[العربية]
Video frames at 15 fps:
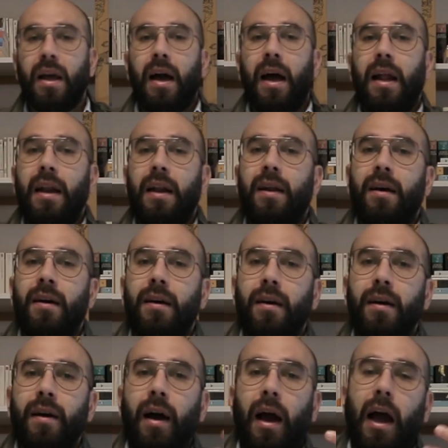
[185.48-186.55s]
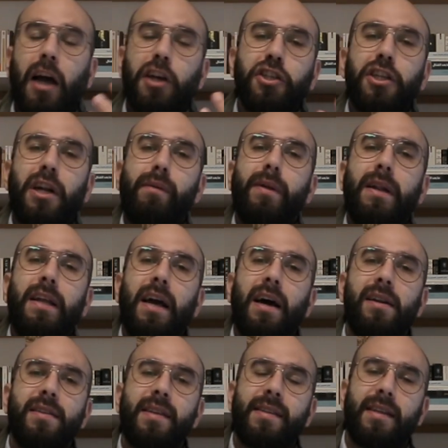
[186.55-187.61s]
هل 10
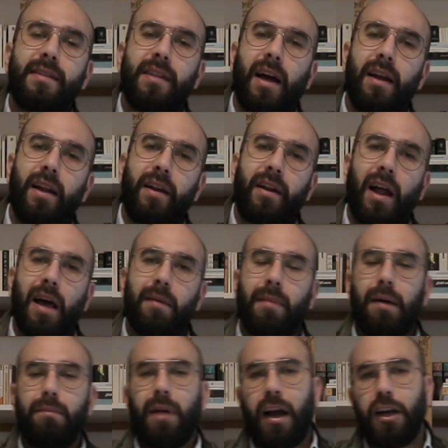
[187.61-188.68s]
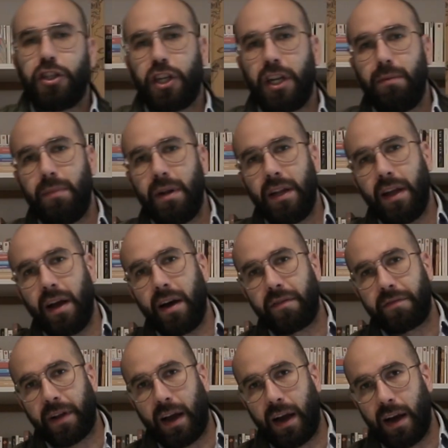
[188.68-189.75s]
مليار اذا صدقنا الرقم اما 20 مليار
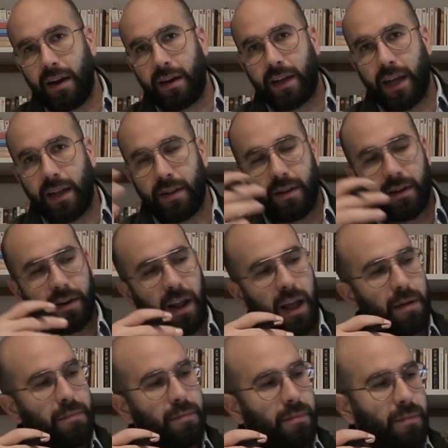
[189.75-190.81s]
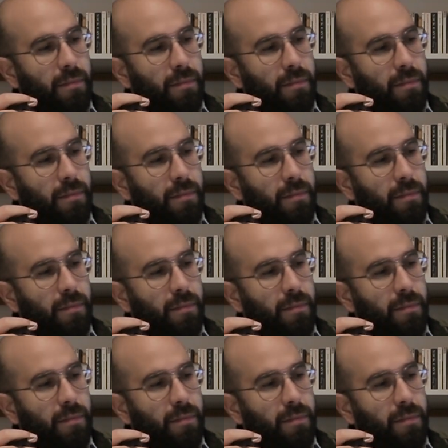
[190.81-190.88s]
في حال كان الرقم